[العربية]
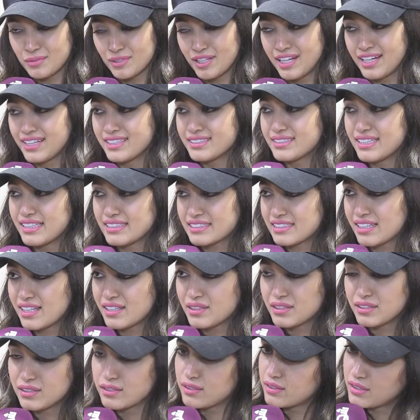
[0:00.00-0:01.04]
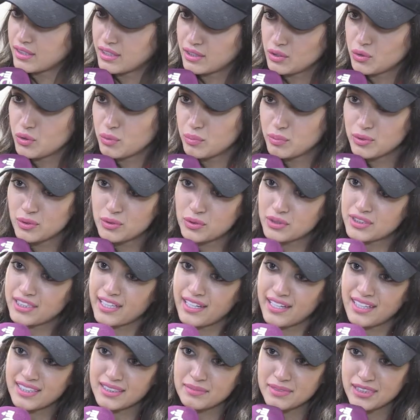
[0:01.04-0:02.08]
والملحن اصلا عنده بنته
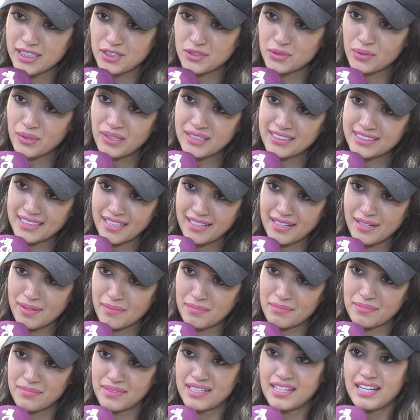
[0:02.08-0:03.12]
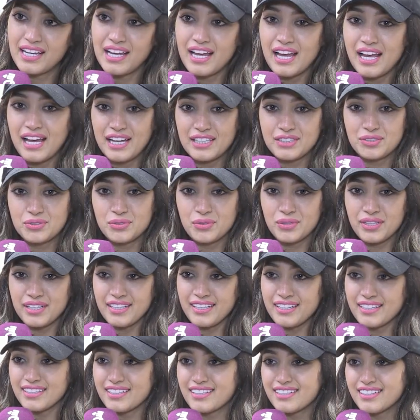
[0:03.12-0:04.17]
صغيره سميتها جوري سلام هاد جوري
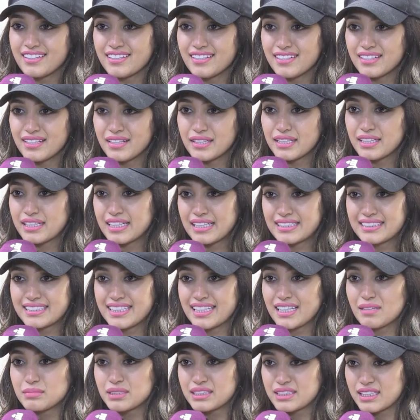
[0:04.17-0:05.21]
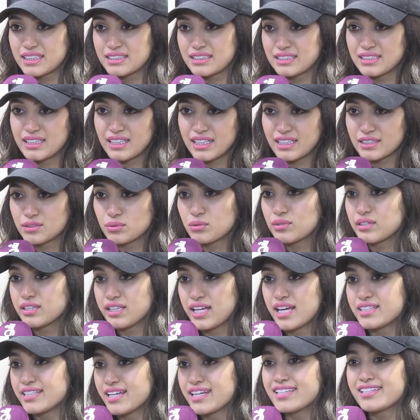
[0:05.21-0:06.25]
آه كانت يلا بدات كتهضر كتقول
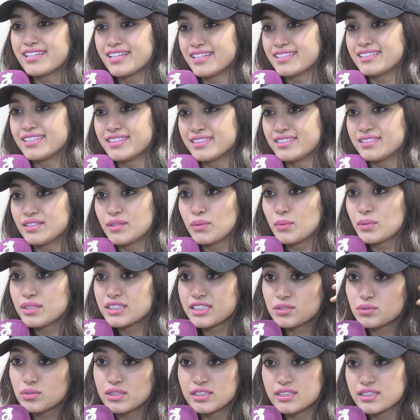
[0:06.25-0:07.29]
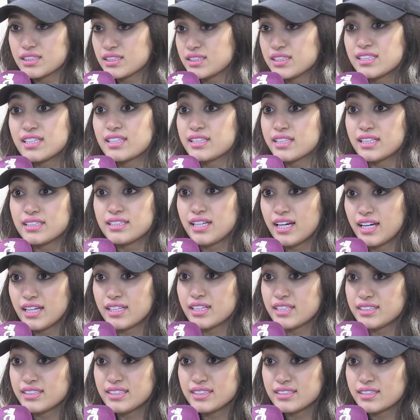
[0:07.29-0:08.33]
دا دا دا, دا, هو جاتو ليدي ديال دادا
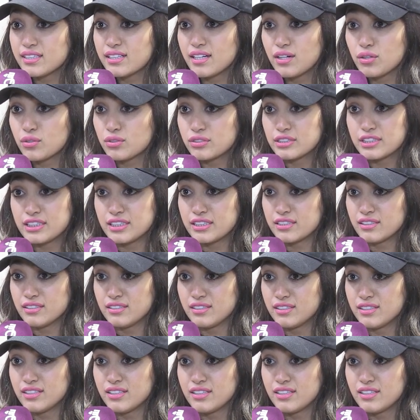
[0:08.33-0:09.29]
حياني يديرها اغنيه